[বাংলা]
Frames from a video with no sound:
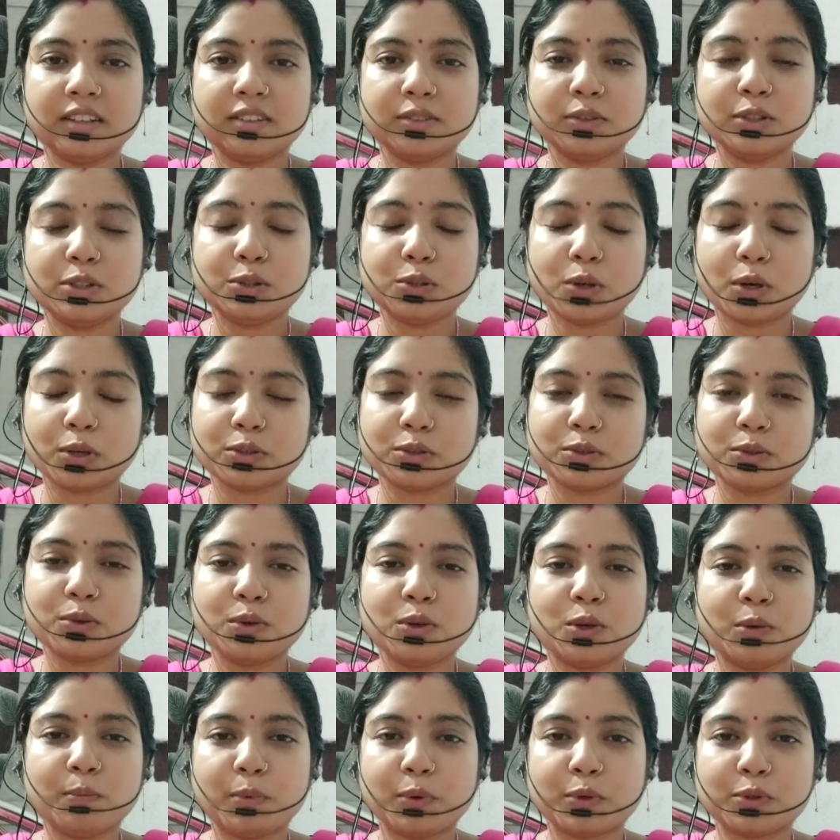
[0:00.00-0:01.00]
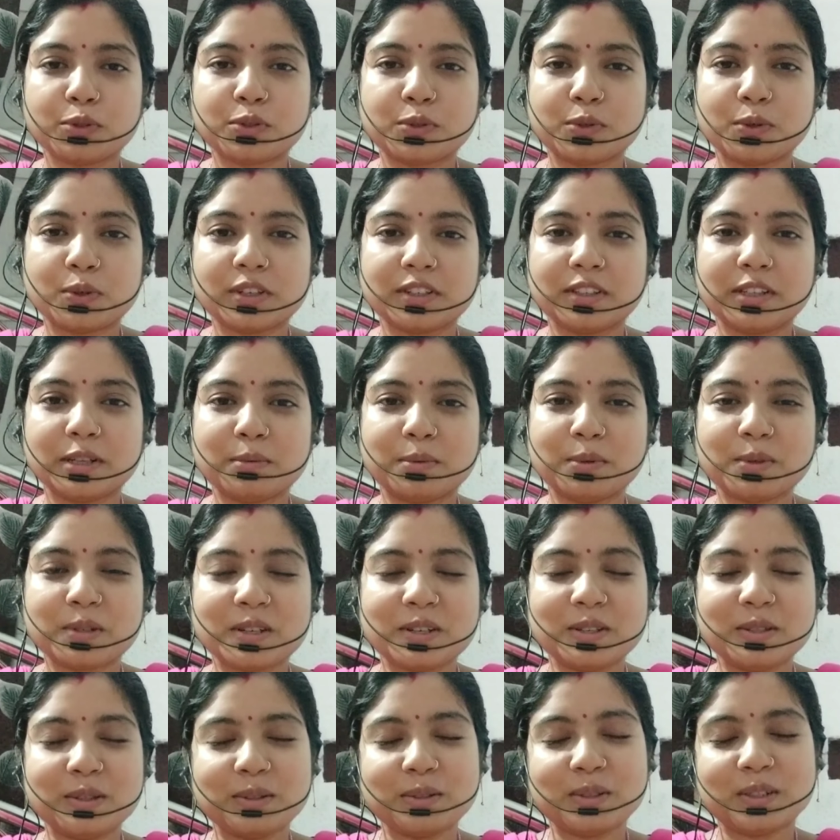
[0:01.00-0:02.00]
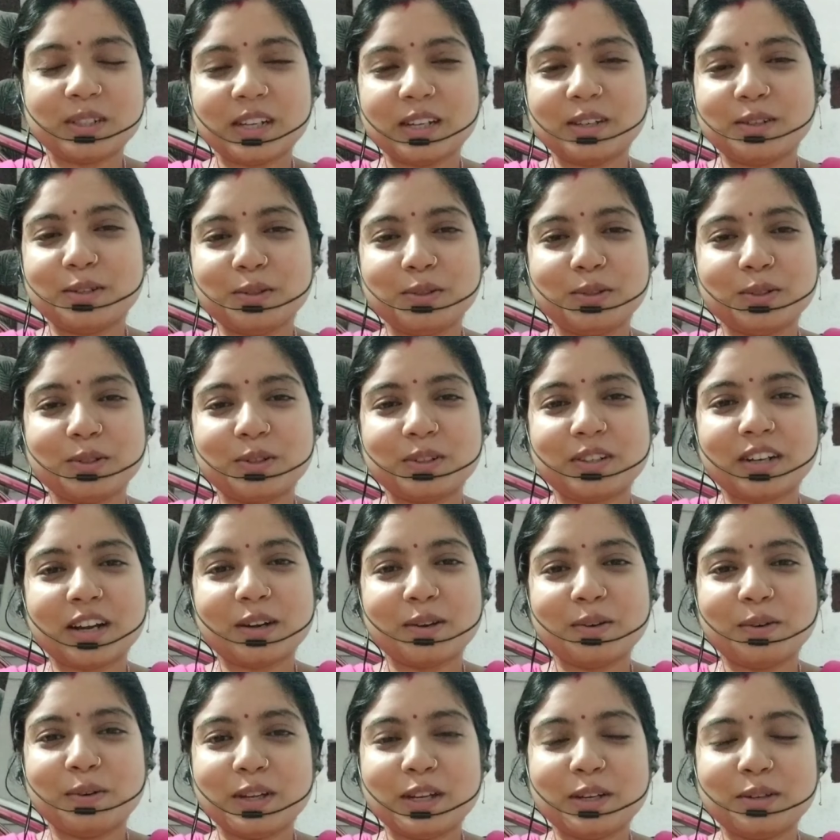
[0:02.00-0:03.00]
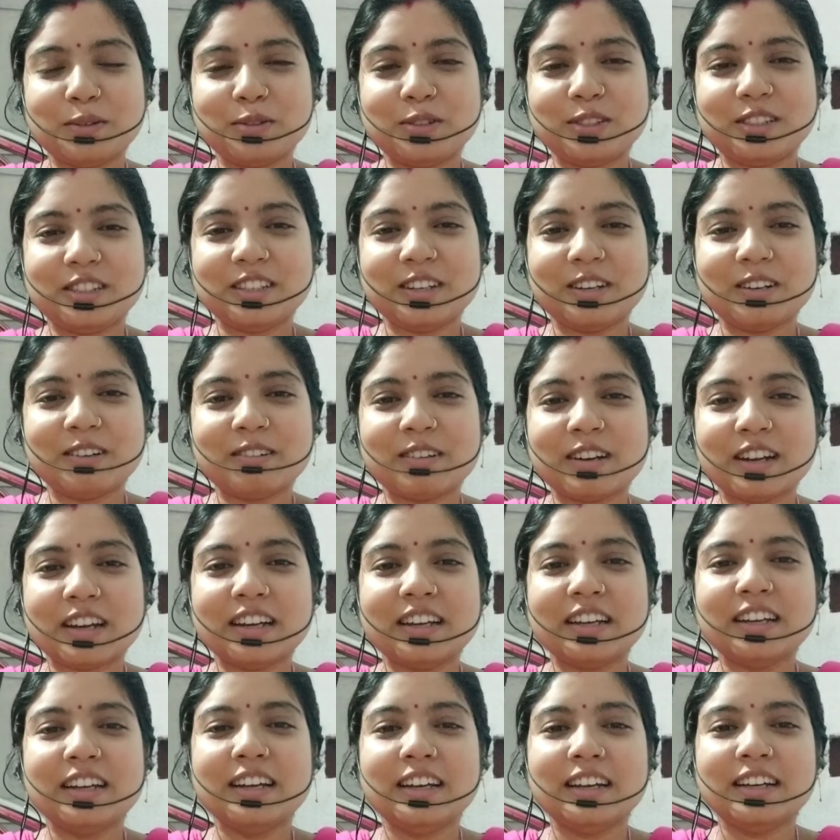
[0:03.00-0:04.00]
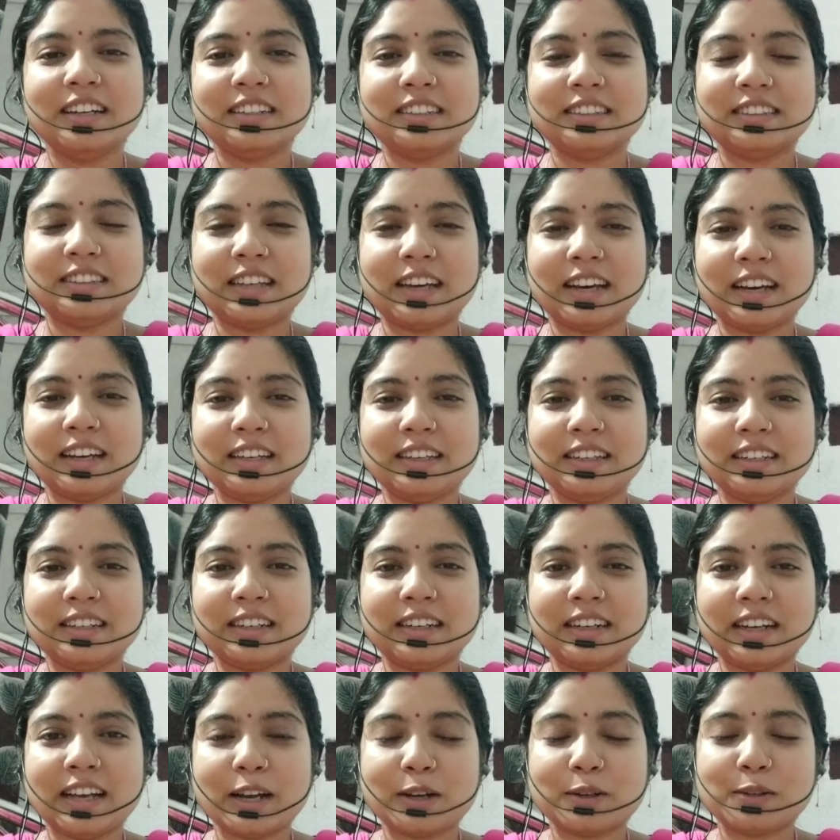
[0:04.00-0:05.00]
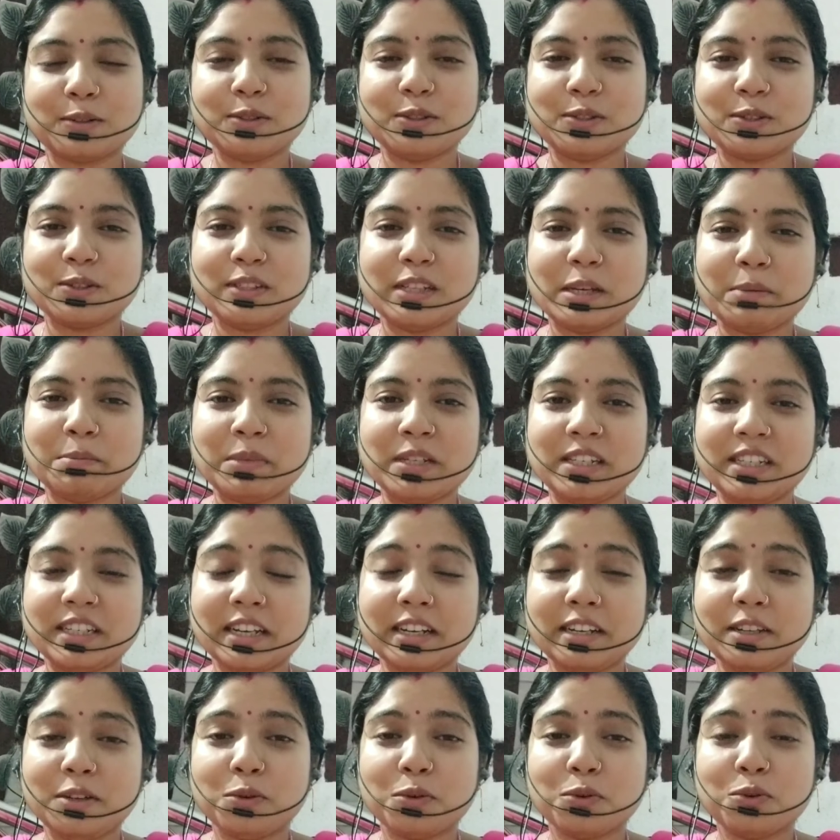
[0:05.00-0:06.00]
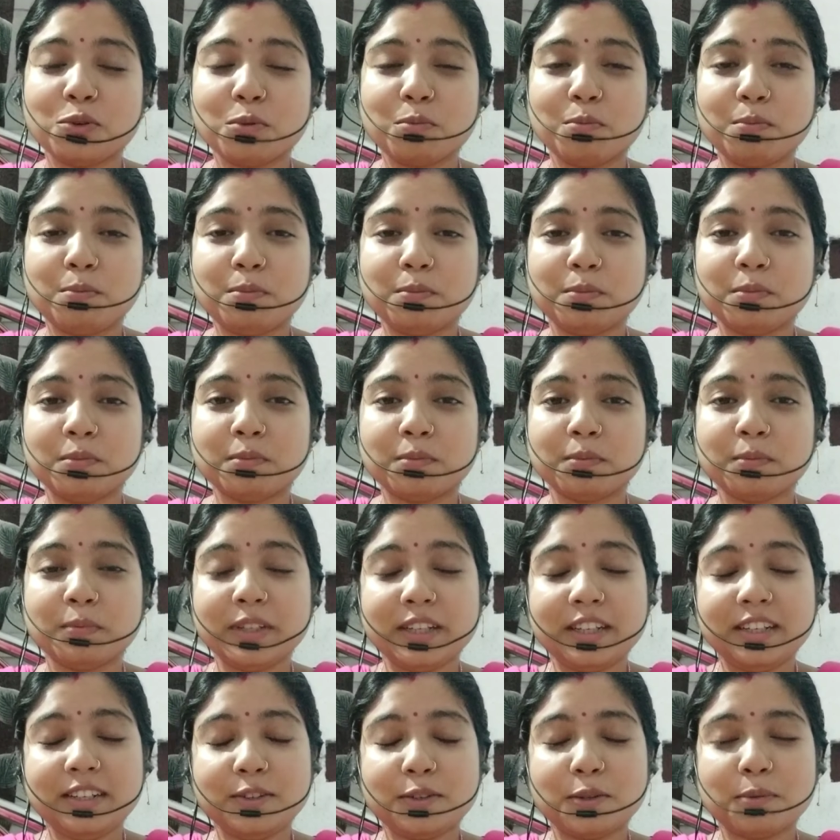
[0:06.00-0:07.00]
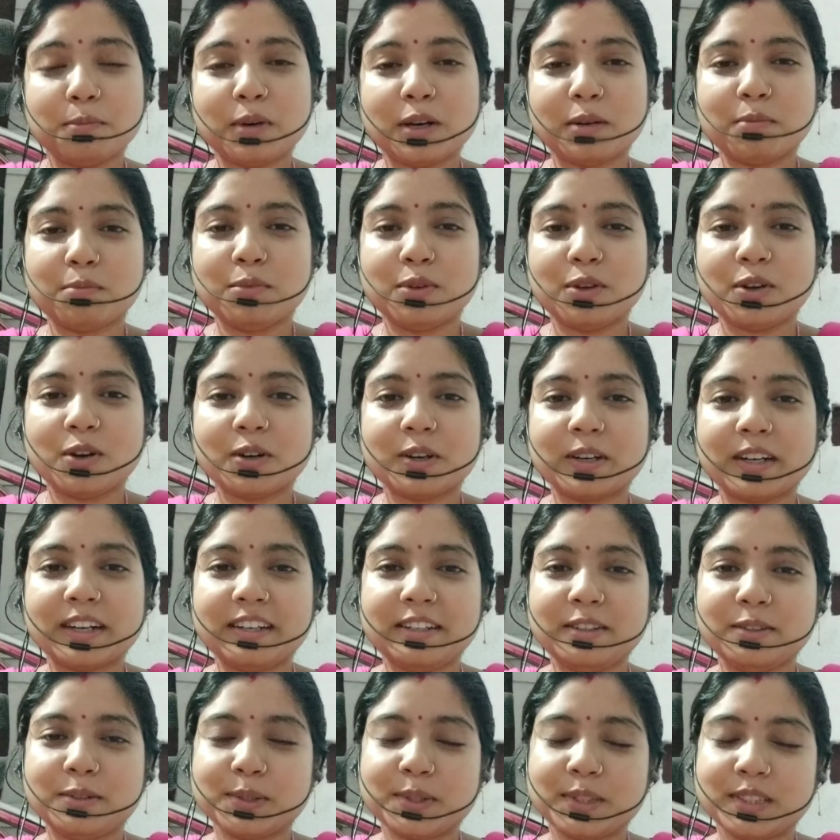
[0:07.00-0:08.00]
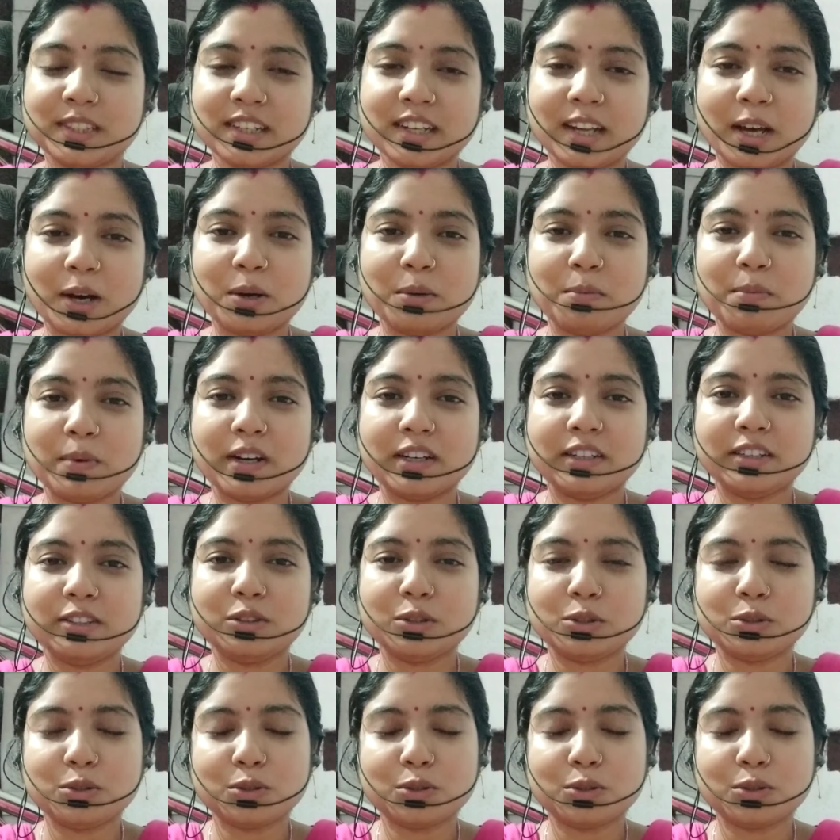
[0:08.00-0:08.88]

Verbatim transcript: ওই শর্টসগুলো পোস্ট করে দেব কিন্তু সেই সুযোগটা আর হয়ে উঠছিল না তাই এখন যদি আমি ডেলি কোনো ভিডিও বা ব্লগ রেডি করতে নাও পারি তো